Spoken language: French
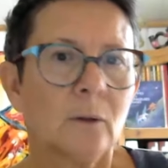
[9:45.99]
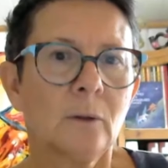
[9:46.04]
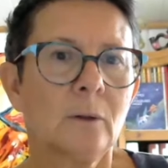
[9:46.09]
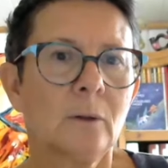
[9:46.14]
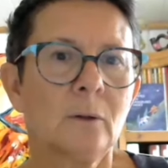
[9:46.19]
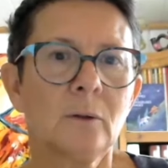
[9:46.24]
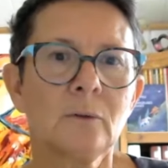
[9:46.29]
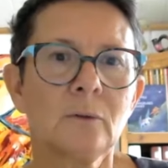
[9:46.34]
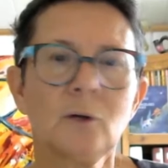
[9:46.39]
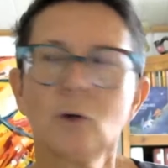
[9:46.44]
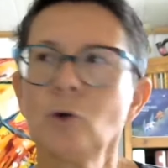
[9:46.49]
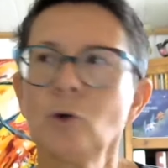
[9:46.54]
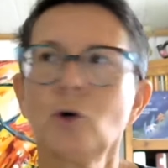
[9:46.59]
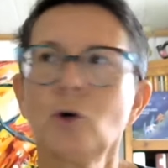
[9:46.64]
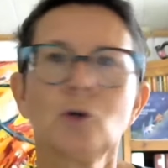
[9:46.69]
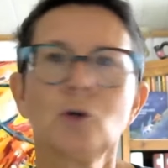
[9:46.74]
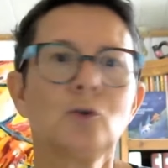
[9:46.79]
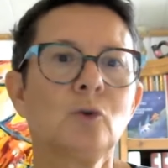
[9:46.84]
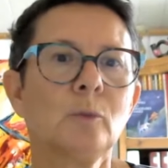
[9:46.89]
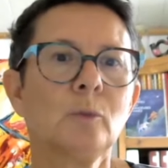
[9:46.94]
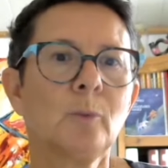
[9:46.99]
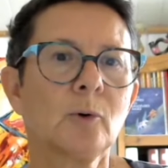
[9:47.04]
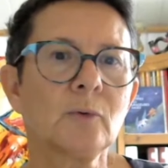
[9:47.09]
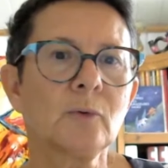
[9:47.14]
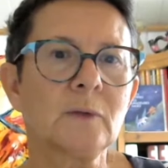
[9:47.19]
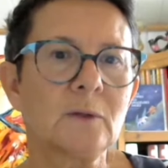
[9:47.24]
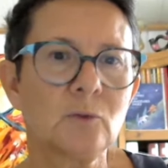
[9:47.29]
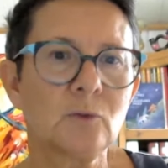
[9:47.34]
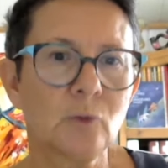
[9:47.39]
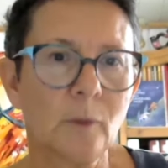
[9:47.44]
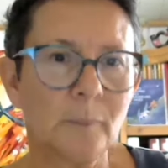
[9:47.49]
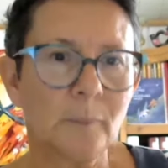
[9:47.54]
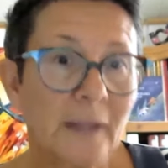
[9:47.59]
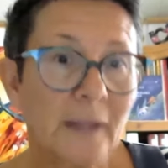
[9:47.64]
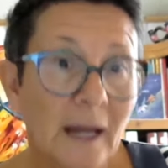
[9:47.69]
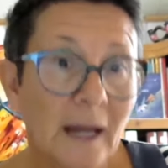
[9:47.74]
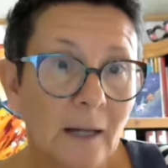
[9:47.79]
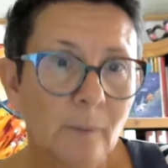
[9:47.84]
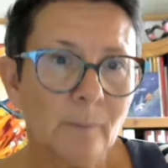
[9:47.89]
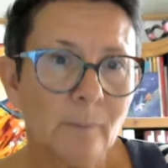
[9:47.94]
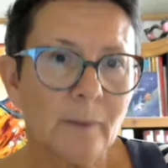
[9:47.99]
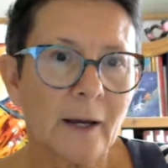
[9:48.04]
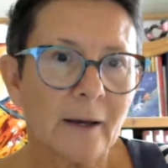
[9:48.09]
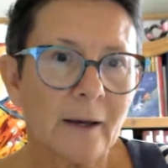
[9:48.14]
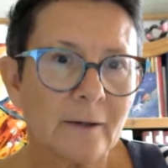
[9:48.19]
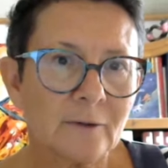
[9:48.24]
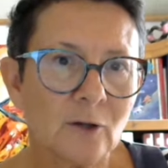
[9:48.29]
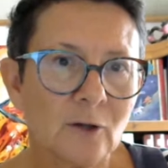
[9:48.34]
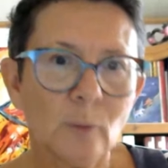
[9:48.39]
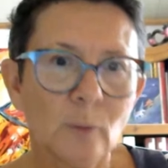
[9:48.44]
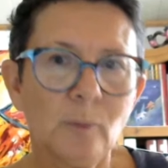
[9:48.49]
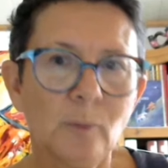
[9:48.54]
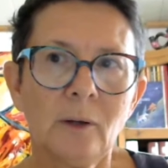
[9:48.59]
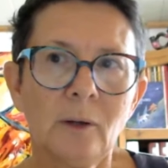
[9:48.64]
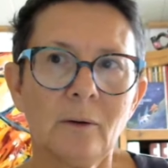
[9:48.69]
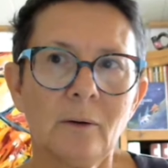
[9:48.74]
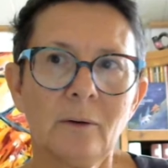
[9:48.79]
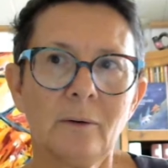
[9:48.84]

euh, dans le code de procédure pénale, par exemple,